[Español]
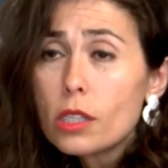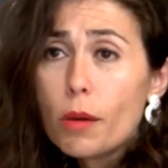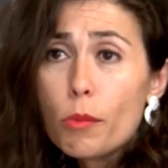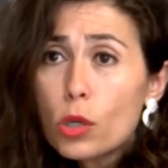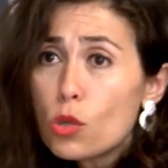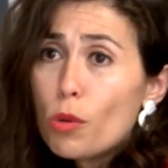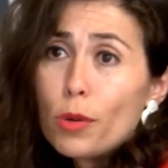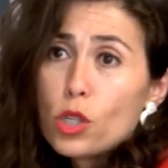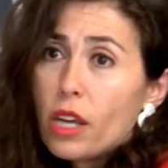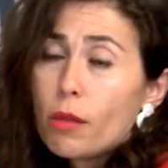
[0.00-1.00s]
y tan buenos
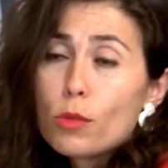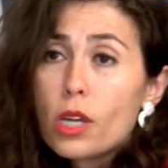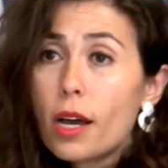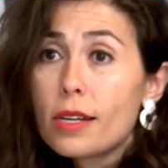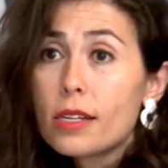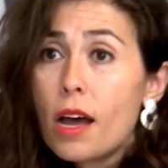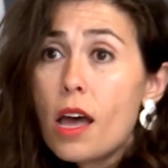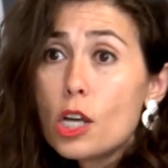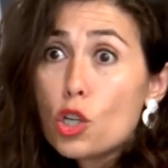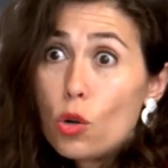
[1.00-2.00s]
como los que hacemos en casa.
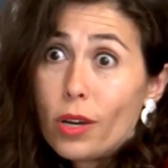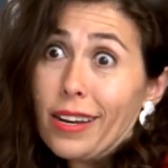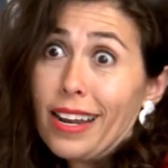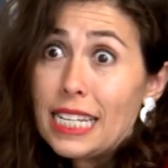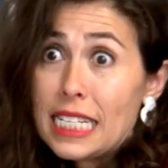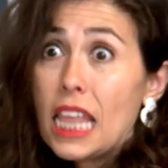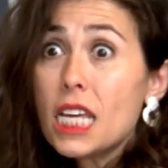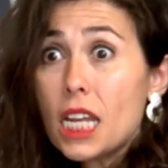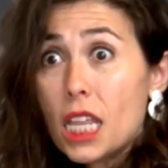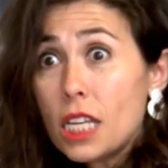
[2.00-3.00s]
Solo que en la lista
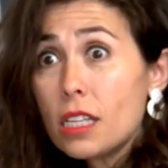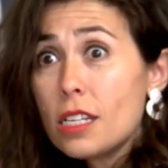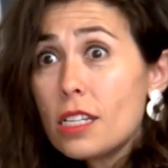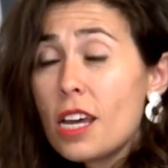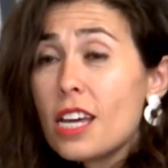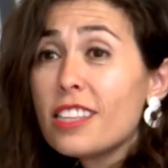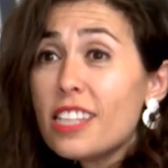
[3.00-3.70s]
de ingredientes